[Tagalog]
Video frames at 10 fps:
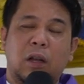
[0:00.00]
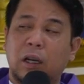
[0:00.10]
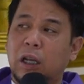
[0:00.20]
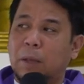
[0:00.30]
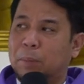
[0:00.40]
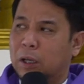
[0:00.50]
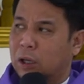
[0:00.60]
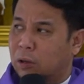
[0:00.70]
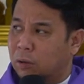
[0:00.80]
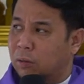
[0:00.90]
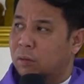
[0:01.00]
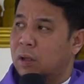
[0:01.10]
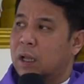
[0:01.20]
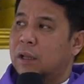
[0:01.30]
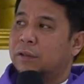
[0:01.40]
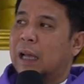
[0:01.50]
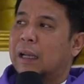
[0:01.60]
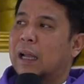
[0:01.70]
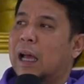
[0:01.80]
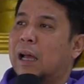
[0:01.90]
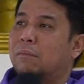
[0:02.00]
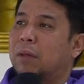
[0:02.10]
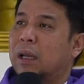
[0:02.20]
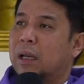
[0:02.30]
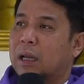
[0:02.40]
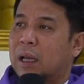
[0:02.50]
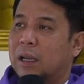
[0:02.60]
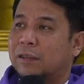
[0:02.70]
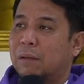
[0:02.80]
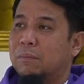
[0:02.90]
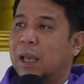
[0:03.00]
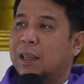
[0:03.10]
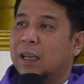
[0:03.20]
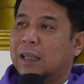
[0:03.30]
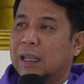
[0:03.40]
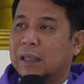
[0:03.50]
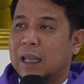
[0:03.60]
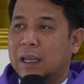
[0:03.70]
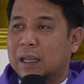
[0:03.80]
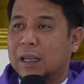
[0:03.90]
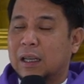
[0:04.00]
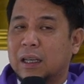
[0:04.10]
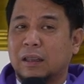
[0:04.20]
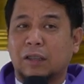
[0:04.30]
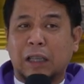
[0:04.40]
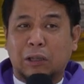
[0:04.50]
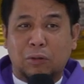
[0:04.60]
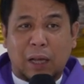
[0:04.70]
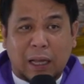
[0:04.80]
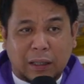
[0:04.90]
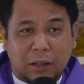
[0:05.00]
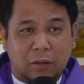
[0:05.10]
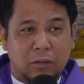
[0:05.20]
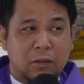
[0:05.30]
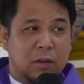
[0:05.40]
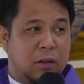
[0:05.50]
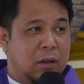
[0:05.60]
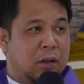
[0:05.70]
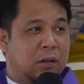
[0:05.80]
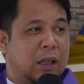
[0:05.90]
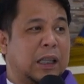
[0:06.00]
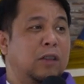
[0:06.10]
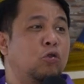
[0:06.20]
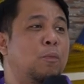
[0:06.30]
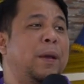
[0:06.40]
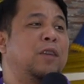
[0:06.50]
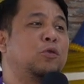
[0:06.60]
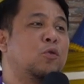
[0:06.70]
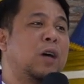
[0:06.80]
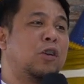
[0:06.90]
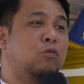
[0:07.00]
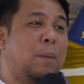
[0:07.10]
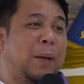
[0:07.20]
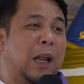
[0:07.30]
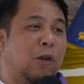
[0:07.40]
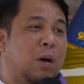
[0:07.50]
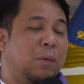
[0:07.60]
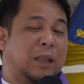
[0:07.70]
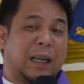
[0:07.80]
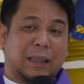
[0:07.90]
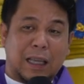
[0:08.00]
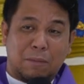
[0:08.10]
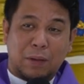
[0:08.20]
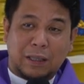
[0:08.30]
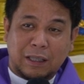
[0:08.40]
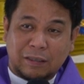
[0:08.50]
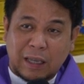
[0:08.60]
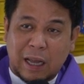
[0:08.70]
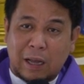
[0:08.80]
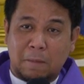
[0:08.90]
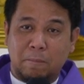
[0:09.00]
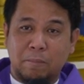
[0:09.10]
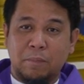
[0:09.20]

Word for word: Laglagi po niyo, saan amin nga nasamit nga dingdinggen ket nasalunat Tatanto pa'y asukar no mapalaluam ka, tagdiabetes ka.